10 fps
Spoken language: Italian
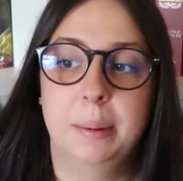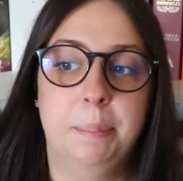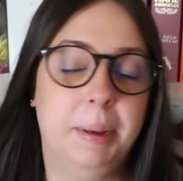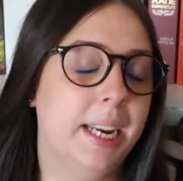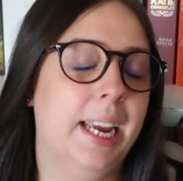
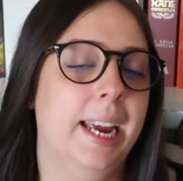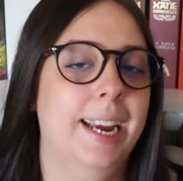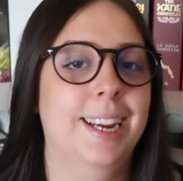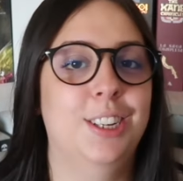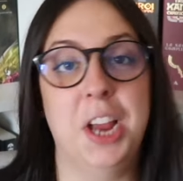
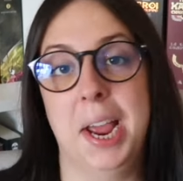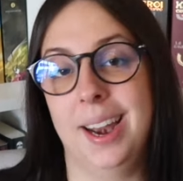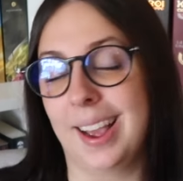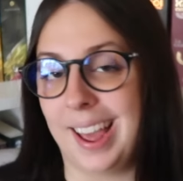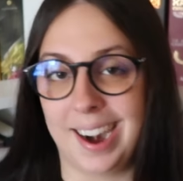perché c'è
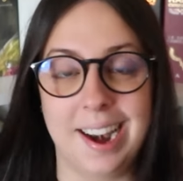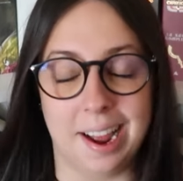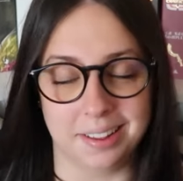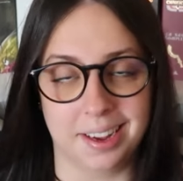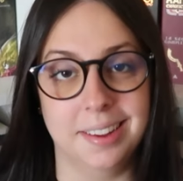la
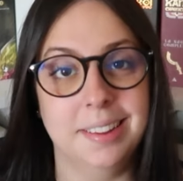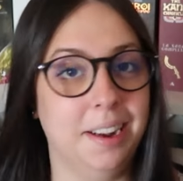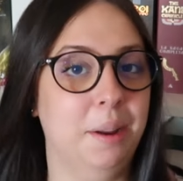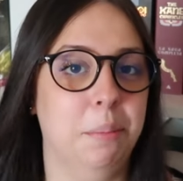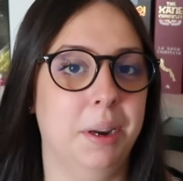carrellata dei
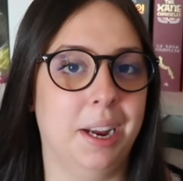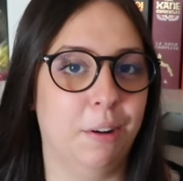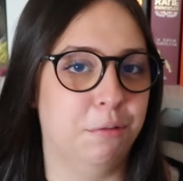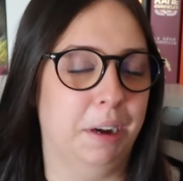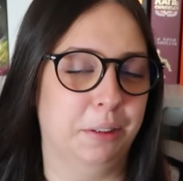libri che ho
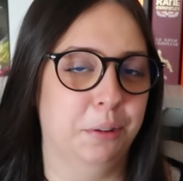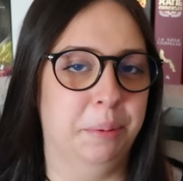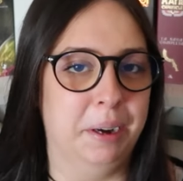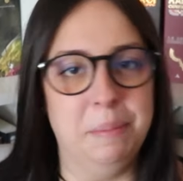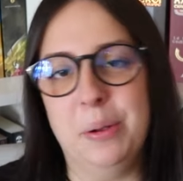fatto
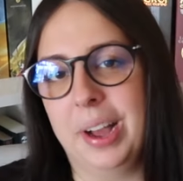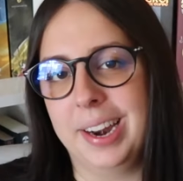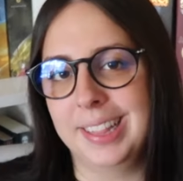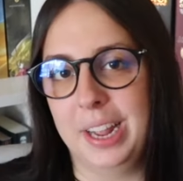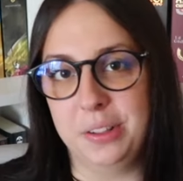per il mio
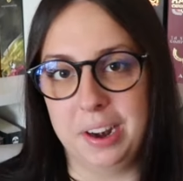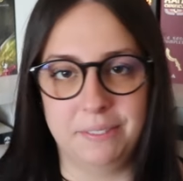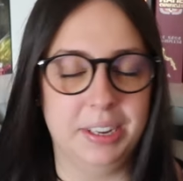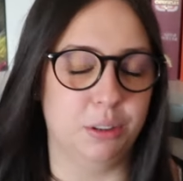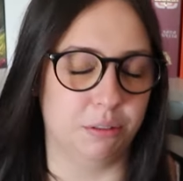calendario
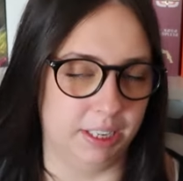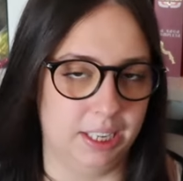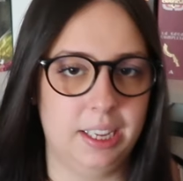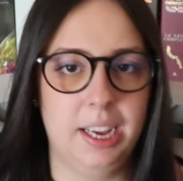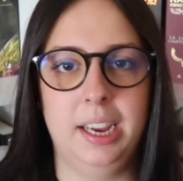dell'avvento fai
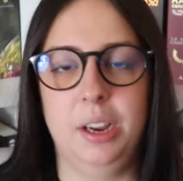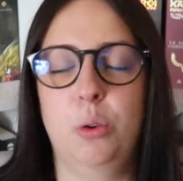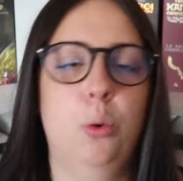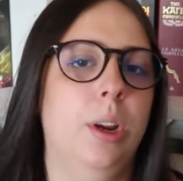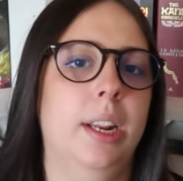da te in
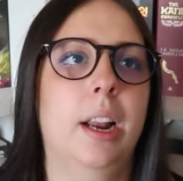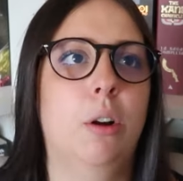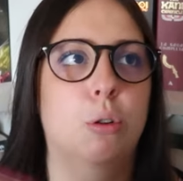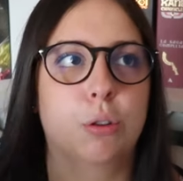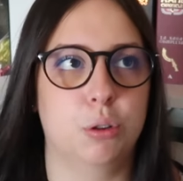cui nel
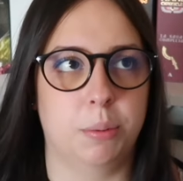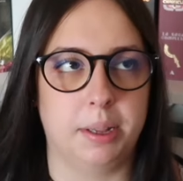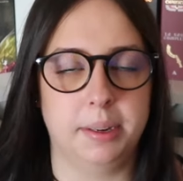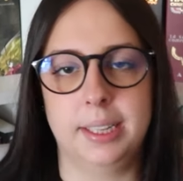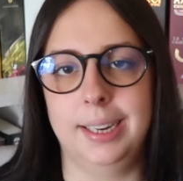corso
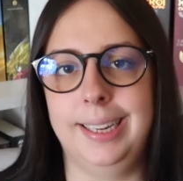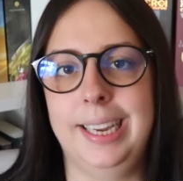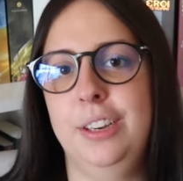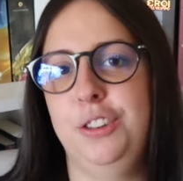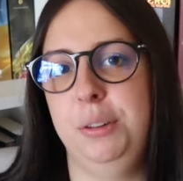praticamente dei
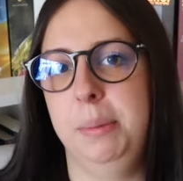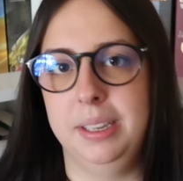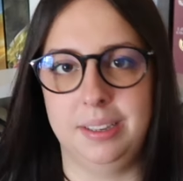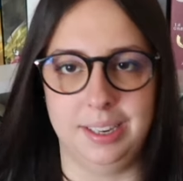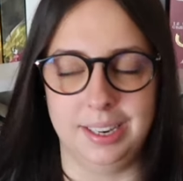10
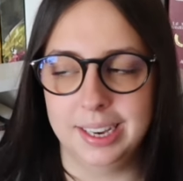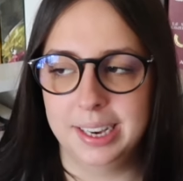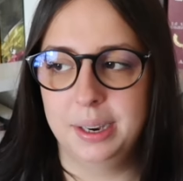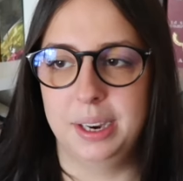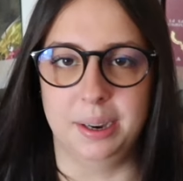mesi
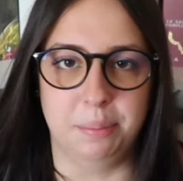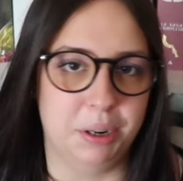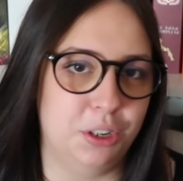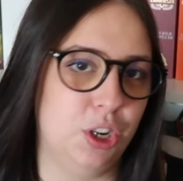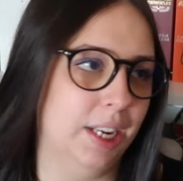eh,
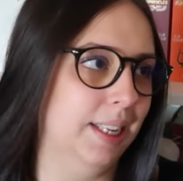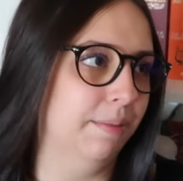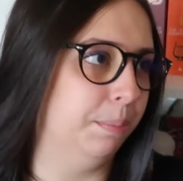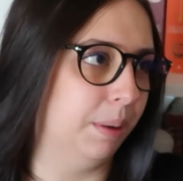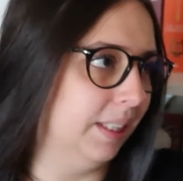cioè
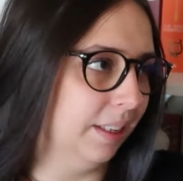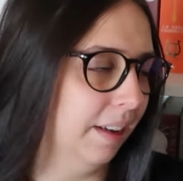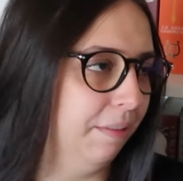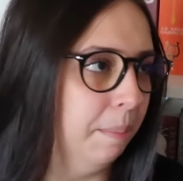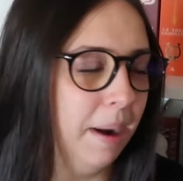da,
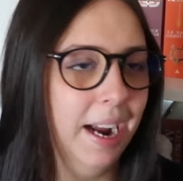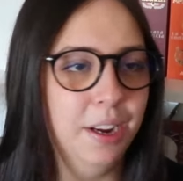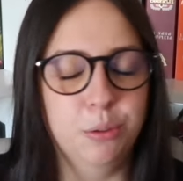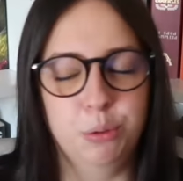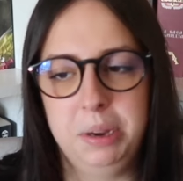da
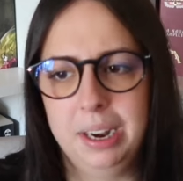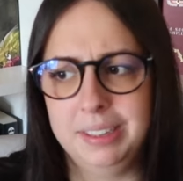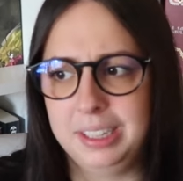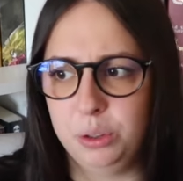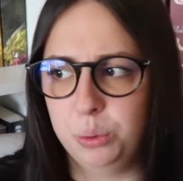febbraio
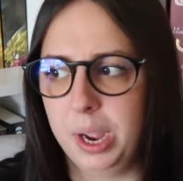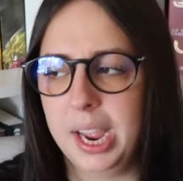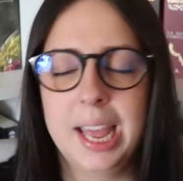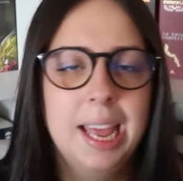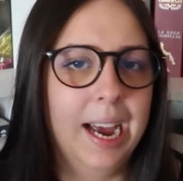
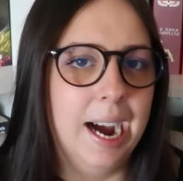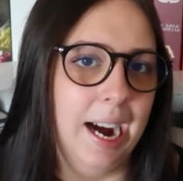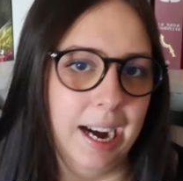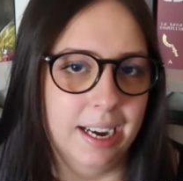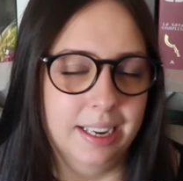2022
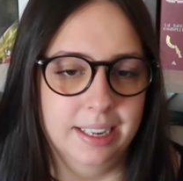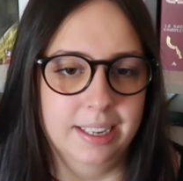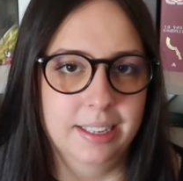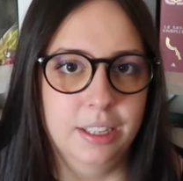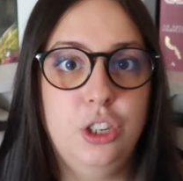a
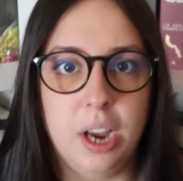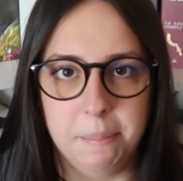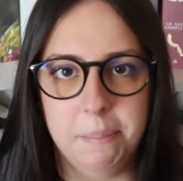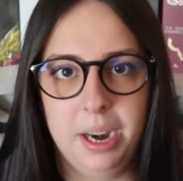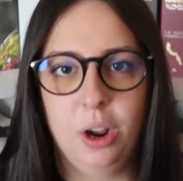eh,
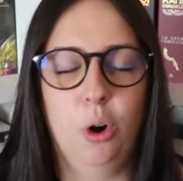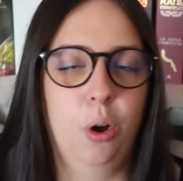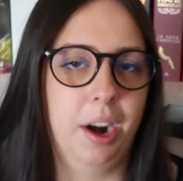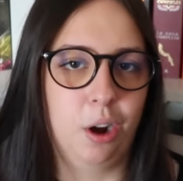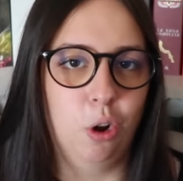dicembre ho
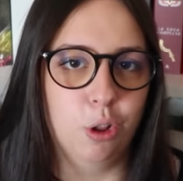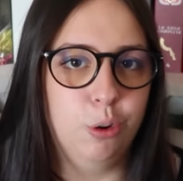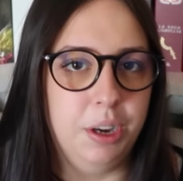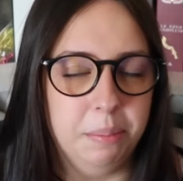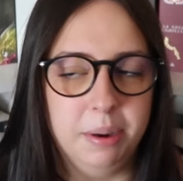raccolto
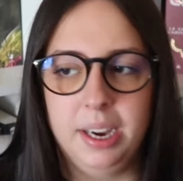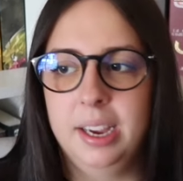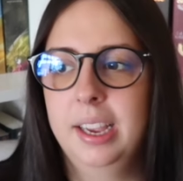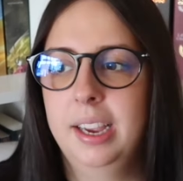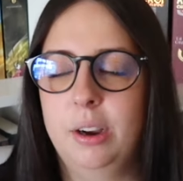
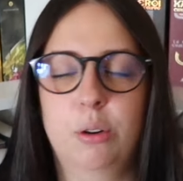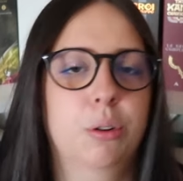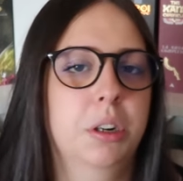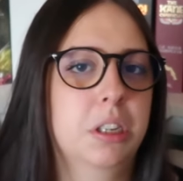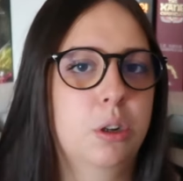libri
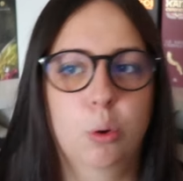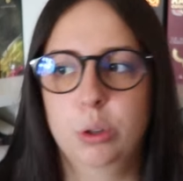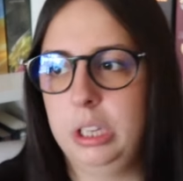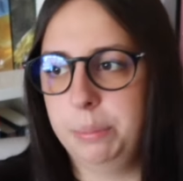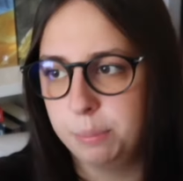con
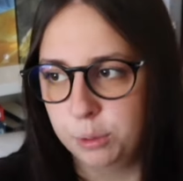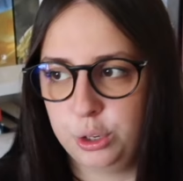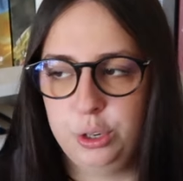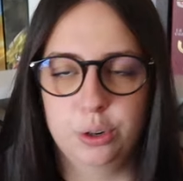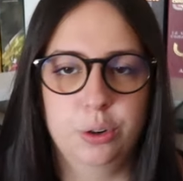sconti,
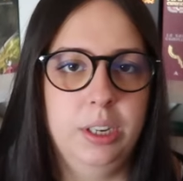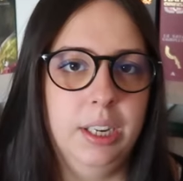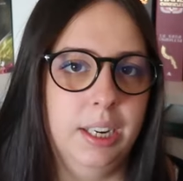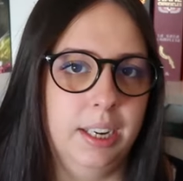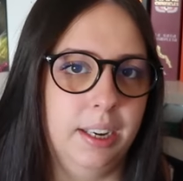
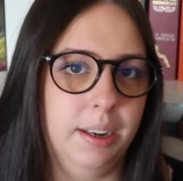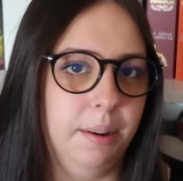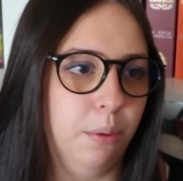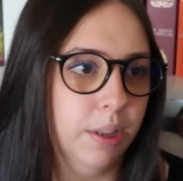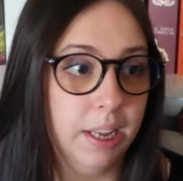promozioni,
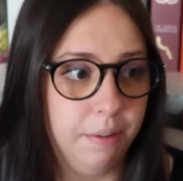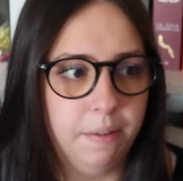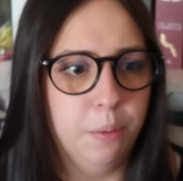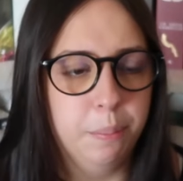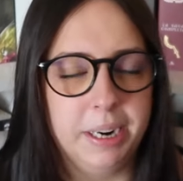quando
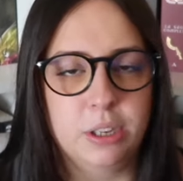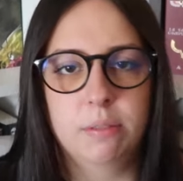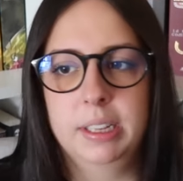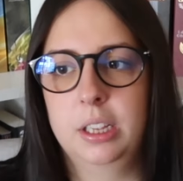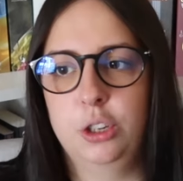avevano un prezzo
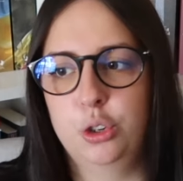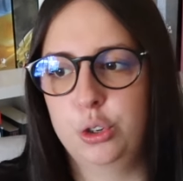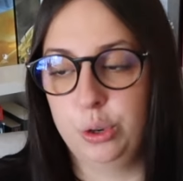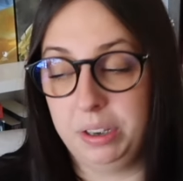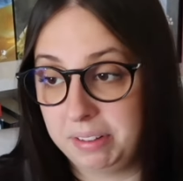
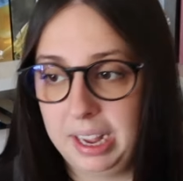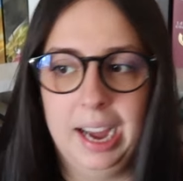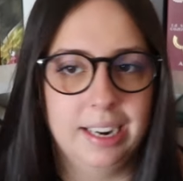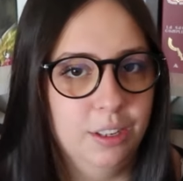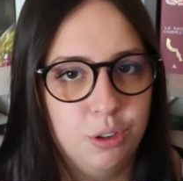vantaggioso, gift
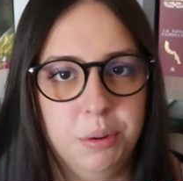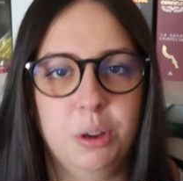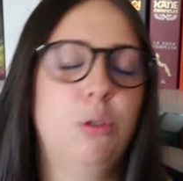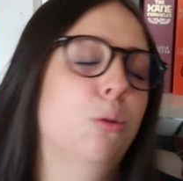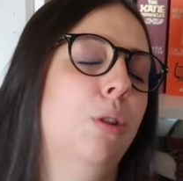card, insomma
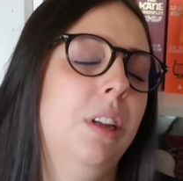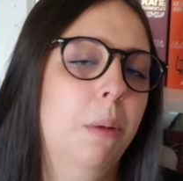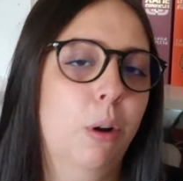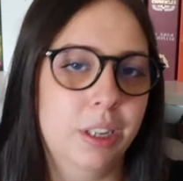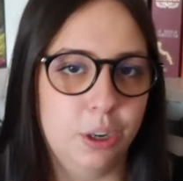in tutti i
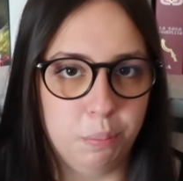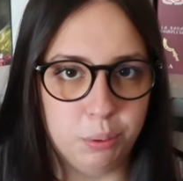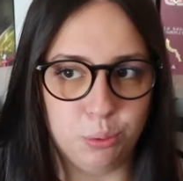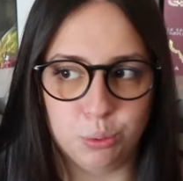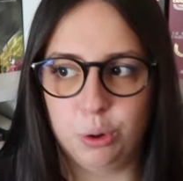modi che ho
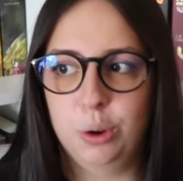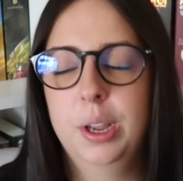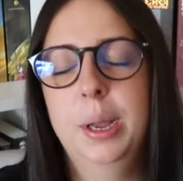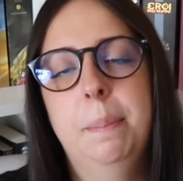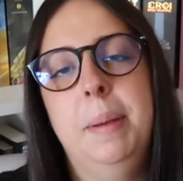potuto
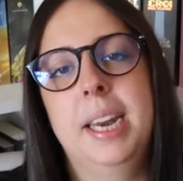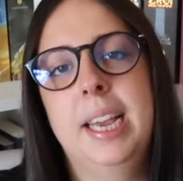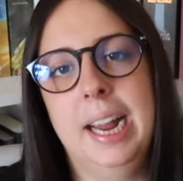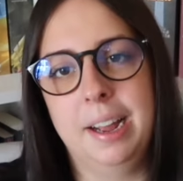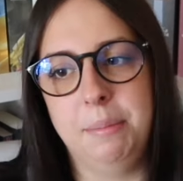per
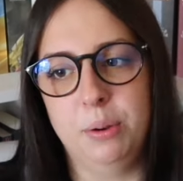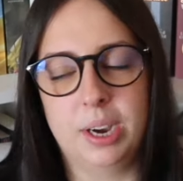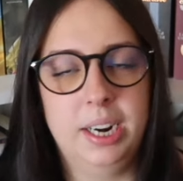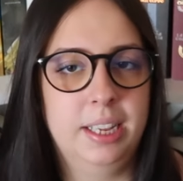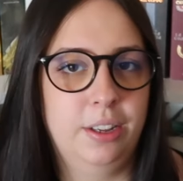crearmi un
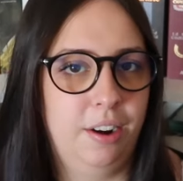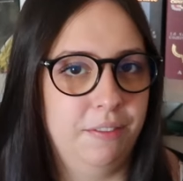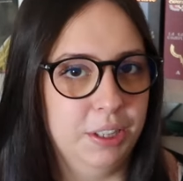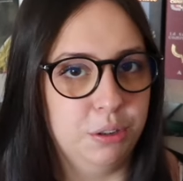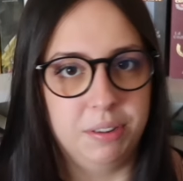calendario
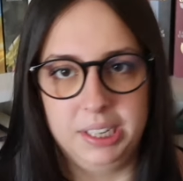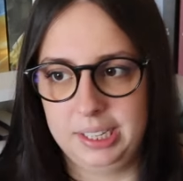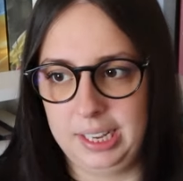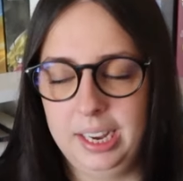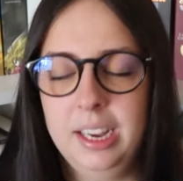dell'avvento fai da
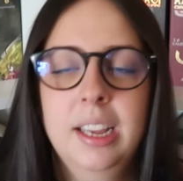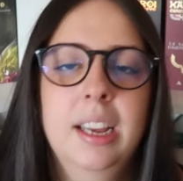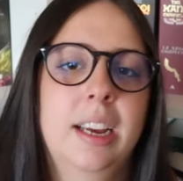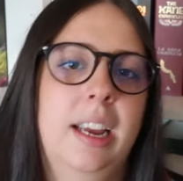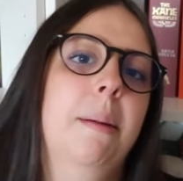te
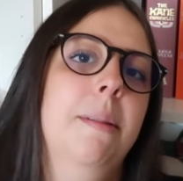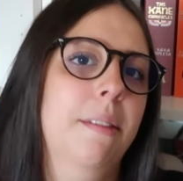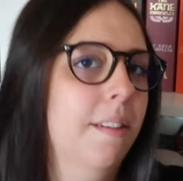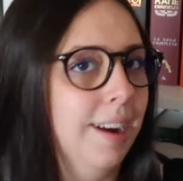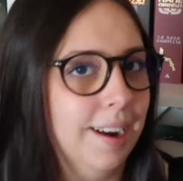che mi
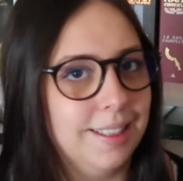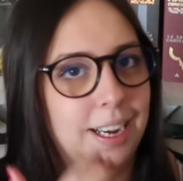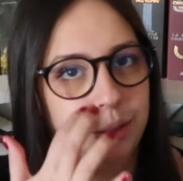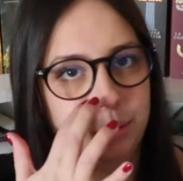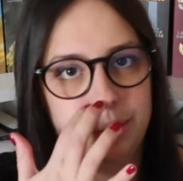aveva
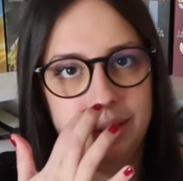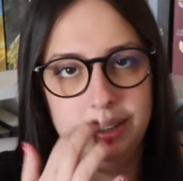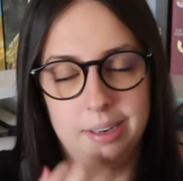incartato eh,